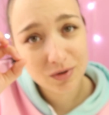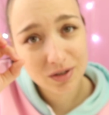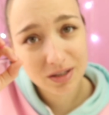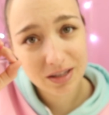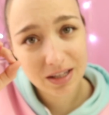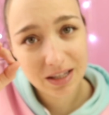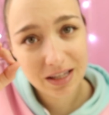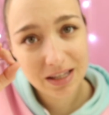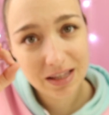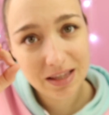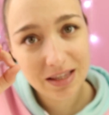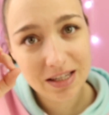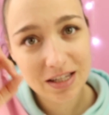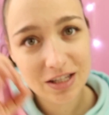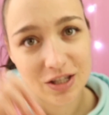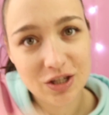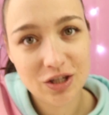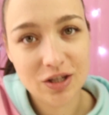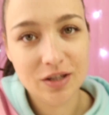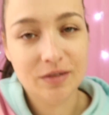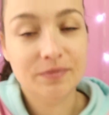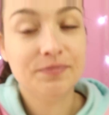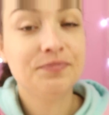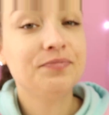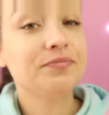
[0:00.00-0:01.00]
może taki
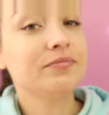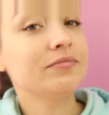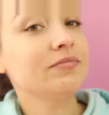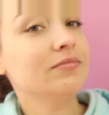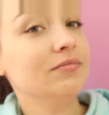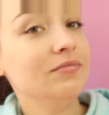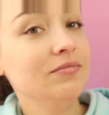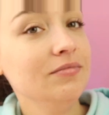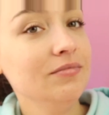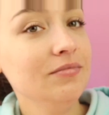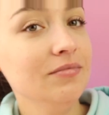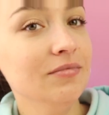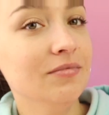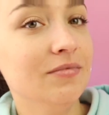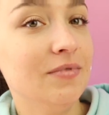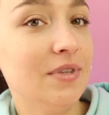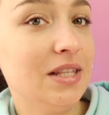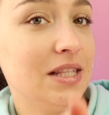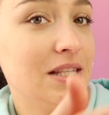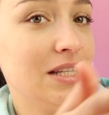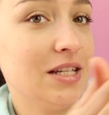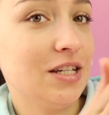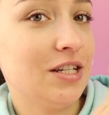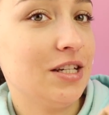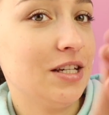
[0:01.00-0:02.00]
tyci.
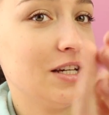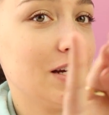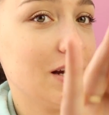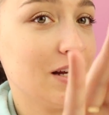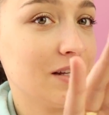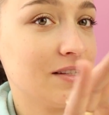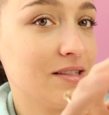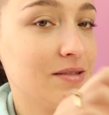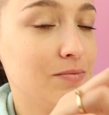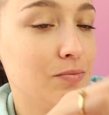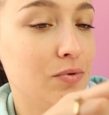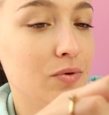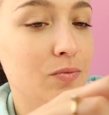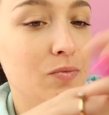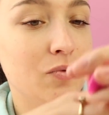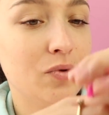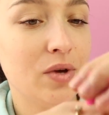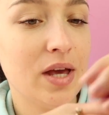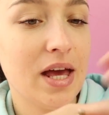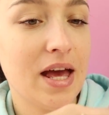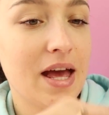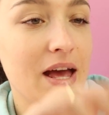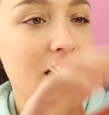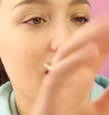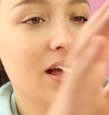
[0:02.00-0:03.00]
Więc jeszcze raz
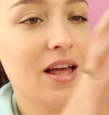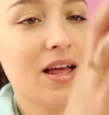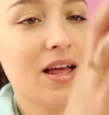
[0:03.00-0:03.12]
spróbuję.